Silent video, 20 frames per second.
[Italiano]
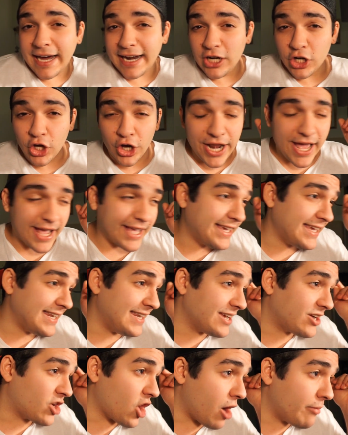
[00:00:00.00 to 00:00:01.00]
Allora,
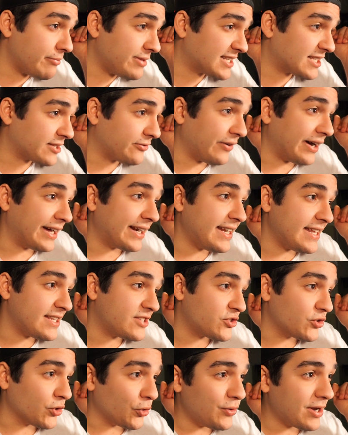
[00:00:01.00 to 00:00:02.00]
Gilly Comics fa
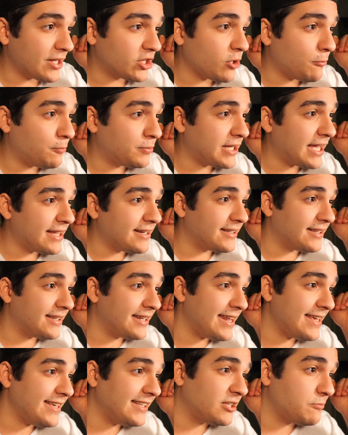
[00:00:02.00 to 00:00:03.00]
Rizzo, una top 10
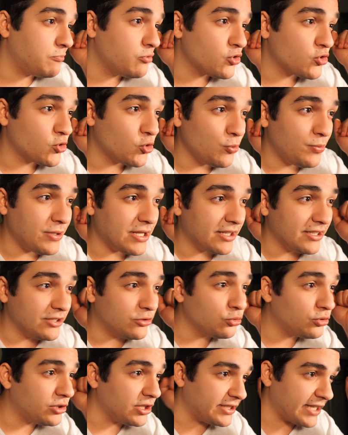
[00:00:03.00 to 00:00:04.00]
delle hit più stupide di
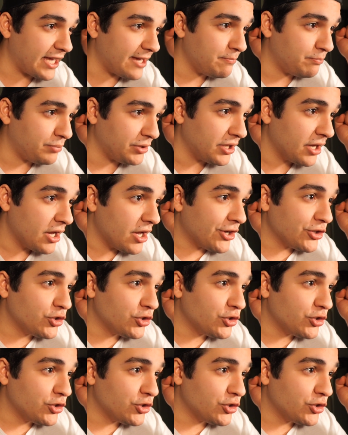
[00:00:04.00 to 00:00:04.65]
tutti i tempi,